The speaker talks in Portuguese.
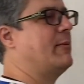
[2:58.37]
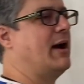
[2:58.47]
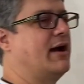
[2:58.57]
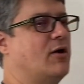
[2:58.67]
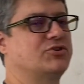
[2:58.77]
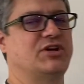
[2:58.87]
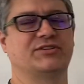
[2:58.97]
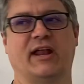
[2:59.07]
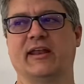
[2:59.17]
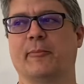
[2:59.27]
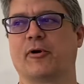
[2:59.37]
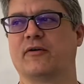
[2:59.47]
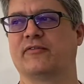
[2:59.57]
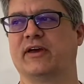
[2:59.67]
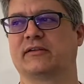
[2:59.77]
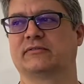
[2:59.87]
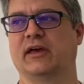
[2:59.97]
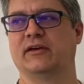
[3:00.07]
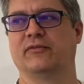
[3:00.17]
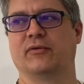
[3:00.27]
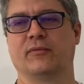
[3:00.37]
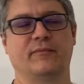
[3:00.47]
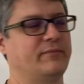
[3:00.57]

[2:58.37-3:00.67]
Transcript: para marcar o X lá na prova, vê que terrível.